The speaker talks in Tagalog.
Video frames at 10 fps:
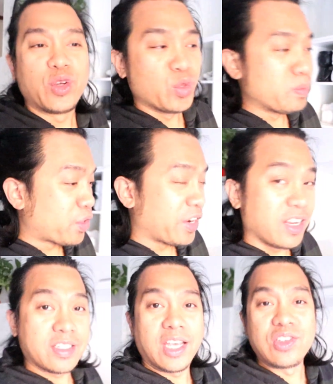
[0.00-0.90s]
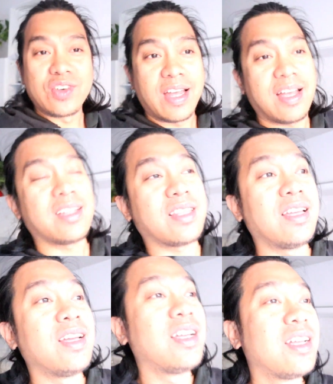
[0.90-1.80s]
Good morning sa inyong lahat.
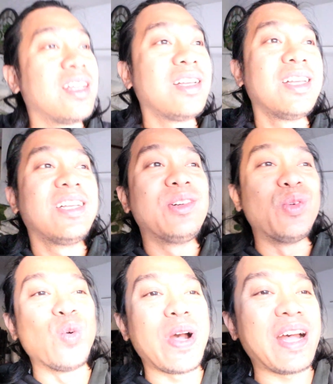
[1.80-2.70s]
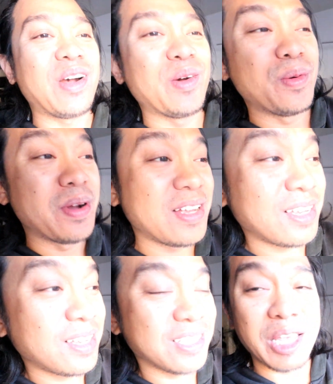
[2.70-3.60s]
Wow!
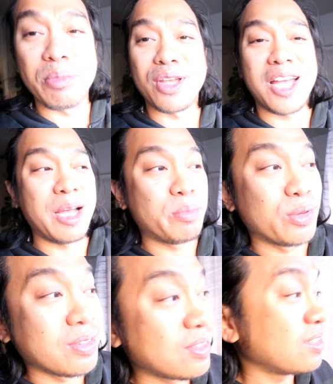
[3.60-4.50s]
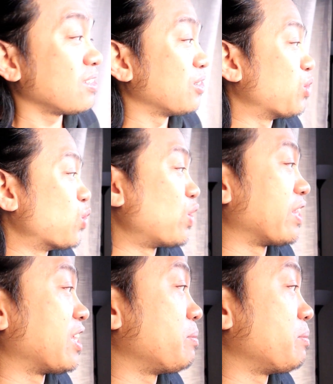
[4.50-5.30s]
Sabi kahapon, uulan na